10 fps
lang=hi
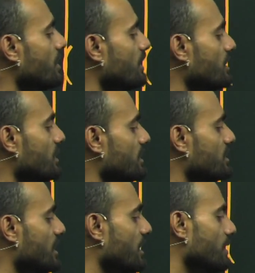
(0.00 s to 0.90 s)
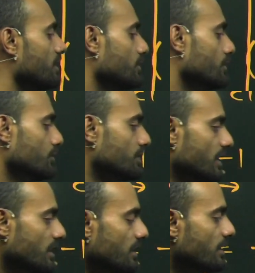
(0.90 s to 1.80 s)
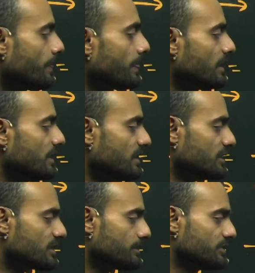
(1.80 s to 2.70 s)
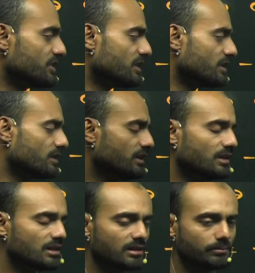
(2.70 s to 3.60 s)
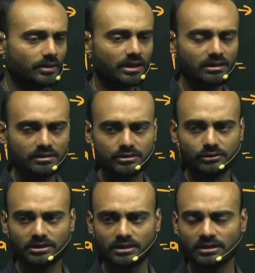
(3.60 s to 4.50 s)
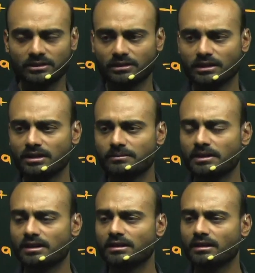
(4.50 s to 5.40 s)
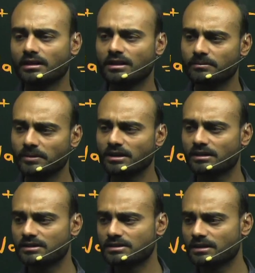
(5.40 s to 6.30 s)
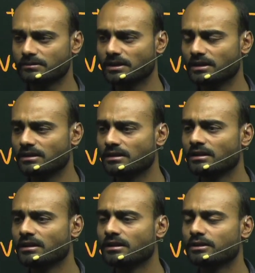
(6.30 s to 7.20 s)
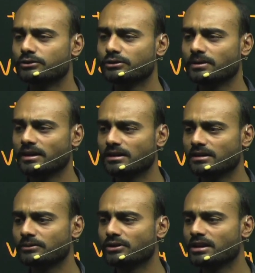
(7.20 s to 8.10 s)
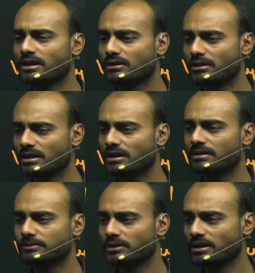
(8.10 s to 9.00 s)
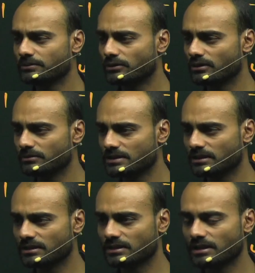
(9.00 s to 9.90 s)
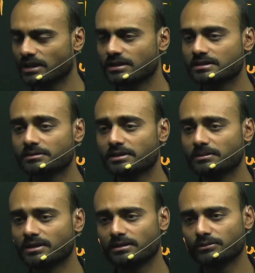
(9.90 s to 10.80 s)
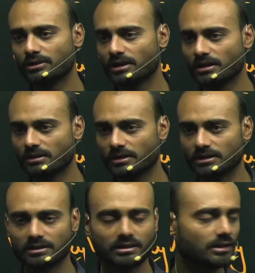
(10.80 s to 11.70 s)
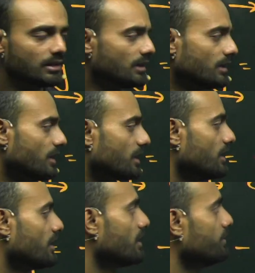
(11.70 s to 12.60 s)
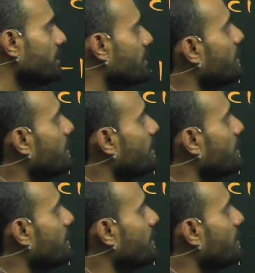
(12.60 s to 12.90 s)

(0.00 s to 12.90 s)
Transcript: या चार इलेक्ट्रॉन होता है ये सब जनरली नन मेटल्स होते हैं और नन मेटल नन मेटल के साथ मिलकर कोवेलेंट बॉन्ड या कोऑर्डिनेट बॉन्ड का फॉर्मेशन करता है ये सब केमिकल बॉन्डिंग का बात है लेकिन अभी के लिए